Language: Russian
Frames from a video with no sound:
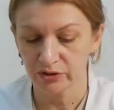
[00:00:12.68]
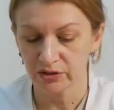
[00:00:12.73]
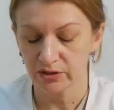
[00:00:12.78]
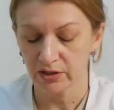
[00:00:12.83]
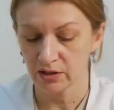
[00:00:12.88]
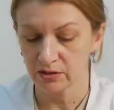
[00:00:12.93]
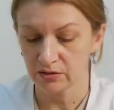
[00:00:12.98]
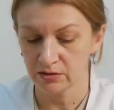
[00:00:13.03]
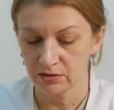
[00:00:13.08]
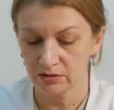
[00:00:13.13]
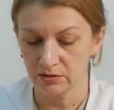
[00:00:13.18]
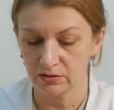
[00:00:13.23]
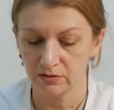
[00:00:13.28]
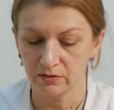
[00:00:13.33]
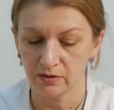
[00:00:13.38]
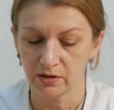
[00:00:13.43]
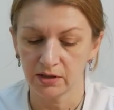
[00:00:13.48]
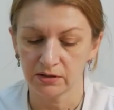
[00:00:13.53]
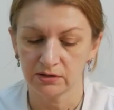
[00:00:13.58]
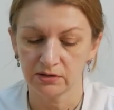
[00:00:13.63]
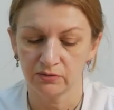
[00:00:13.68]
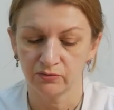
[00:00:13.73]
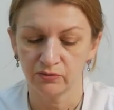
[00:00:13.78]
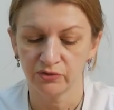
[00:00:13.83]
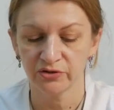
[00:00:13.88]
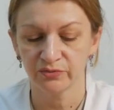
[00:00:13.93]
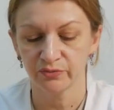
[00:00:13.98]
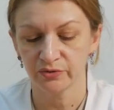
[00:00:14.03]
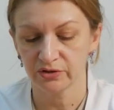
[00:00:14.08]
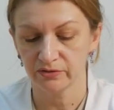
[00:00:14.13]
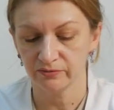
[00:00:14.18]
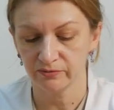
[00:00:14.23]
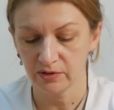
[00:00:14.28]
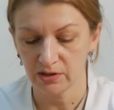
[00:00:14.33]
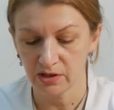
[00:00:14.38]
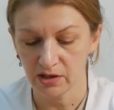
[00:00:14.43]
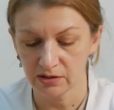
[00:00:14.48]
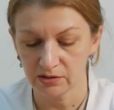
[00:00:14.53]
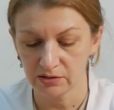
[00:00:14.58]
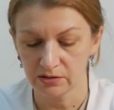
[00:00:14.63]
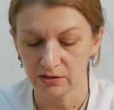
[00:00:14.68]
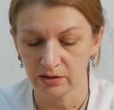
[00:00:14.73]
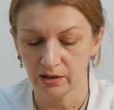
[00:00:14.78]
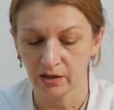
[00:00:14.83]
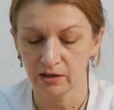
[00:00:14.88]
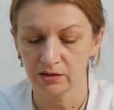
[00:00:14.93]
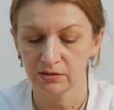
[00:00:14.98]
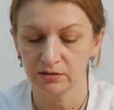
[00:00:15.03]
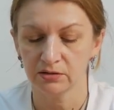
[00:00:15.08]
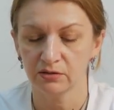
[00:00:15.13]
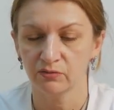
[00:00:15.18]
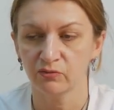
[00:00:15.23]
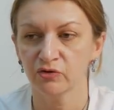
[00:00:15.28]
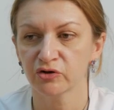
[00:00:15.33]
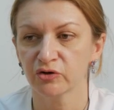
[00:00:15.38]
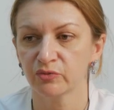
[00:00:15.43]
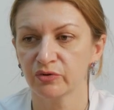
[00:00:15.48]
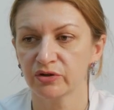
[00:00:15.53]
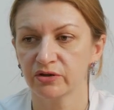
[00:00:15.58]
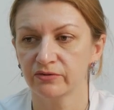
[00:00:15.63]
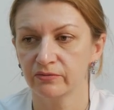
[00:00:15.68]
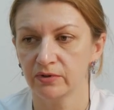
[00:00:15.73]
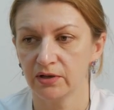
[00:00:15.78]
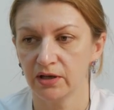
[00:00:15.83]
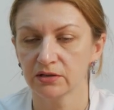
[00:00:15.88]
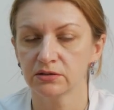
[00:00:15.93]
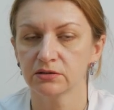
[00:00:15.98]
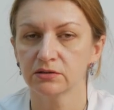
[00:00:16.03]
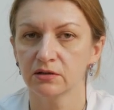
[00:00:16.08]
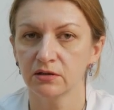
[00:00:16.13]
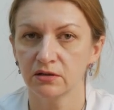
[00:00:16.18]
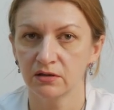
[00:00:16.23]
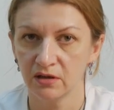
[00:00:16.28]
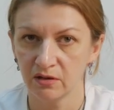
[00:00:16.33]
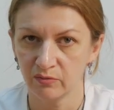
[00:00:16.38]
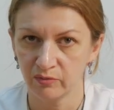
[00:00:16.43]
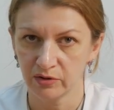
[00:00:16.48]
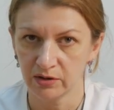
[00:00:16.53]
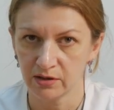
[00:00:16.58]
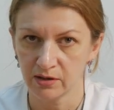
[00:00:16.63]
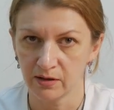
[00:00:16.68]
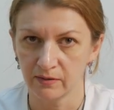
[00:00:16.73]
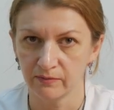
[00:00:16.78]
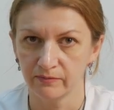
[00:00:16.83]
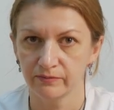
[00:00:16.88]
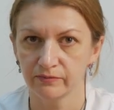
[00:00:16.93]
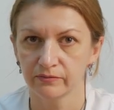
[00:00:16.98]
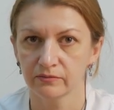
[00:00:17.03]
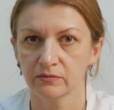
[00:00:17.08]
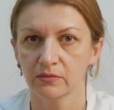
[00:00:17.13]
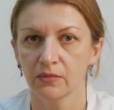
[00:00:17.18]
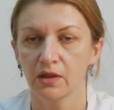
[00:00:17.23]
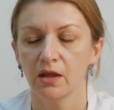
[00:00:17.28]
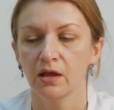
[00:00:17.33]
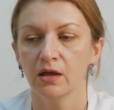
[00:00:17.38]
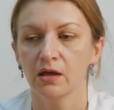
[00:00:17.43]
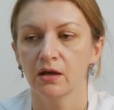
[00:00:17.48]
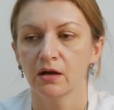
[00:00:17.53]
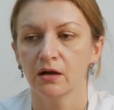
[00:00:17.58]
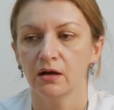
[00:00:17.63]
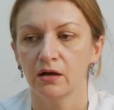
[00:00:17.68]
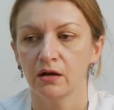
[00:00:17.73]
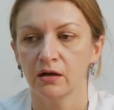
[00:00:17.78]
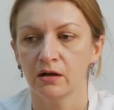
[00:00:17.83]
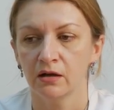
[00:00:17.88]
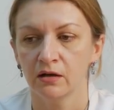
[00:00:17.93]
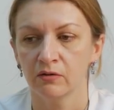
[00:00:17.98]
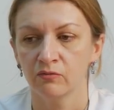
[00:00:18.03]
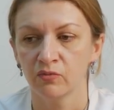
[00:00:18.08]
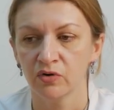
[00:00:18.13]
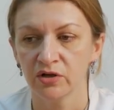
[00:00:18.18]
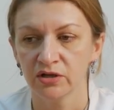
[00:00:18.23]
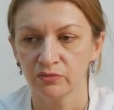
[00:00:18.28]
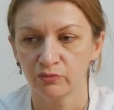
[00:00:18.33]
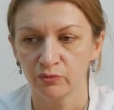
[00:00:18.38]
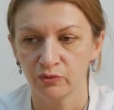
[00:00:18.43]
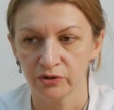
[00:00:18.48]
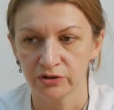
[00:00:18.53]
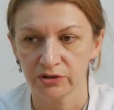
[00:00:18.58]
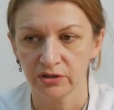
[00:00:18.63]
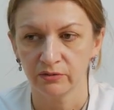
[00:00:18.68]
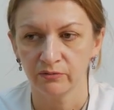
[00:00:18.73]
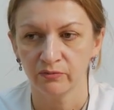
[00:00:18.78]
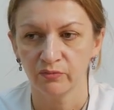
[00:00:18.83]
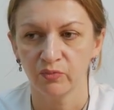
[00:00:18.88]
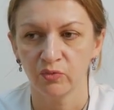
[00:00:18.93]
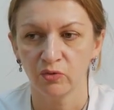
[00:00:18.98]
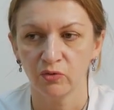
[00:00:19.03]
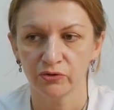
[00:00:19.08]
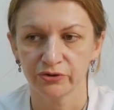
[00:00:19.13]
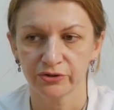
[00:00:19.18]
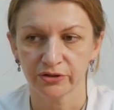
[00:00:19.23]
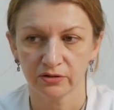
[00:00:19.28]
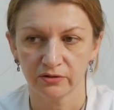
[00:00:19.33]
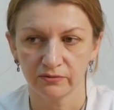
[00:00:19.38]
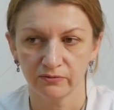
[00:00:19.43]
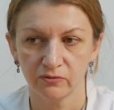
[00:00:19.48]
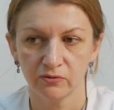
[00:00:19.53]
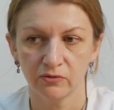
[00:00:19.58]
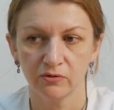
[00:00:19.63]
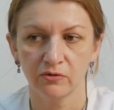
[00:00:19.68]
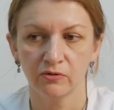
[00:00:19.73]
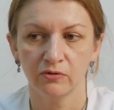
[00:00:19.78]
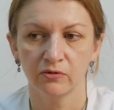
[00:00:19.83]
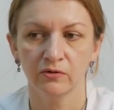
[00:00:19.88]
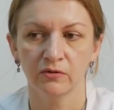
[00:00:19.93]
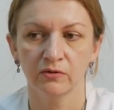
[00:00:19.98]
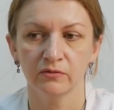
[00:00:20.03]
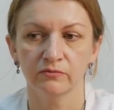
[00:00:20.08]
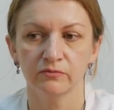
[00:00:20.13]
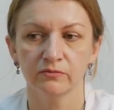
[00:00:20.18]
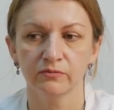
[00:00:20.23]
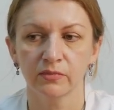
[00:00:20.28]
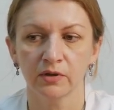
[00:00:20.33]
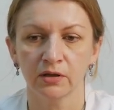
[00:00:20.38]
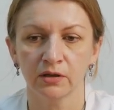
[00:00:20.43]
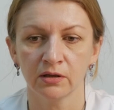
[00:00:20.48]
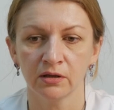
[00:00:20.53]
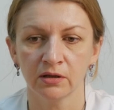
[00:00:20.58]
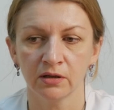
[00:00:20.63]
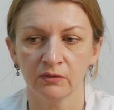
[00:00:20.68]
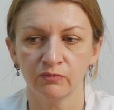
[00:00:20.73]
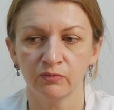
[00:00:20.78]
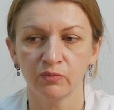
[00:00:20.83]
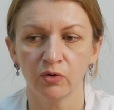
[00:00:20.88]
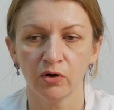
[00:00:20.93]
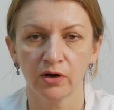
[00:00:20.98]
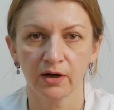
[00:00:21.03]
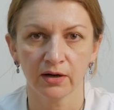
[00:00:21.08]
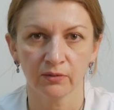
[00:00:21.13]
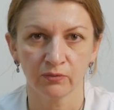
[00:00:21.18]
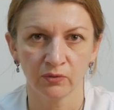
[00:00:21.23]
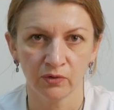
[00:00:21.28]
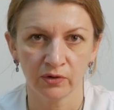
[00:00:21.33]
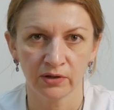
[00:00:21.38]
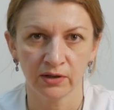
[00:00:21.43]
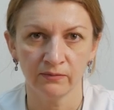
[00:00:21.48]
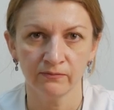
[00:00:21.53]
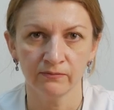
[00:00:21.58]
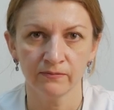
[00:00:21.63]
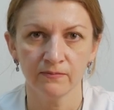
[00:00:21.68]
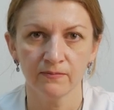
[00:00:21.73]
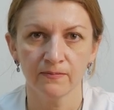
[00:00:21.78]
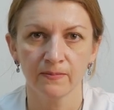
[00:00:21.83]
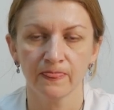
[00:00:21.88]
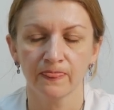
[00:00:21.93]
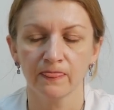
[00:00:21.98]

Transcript: быть разные ситуации. Может быть овуляция раньше, может быть овуляции не было. А, мы смотрим по ультразвуку, а, по гормонам,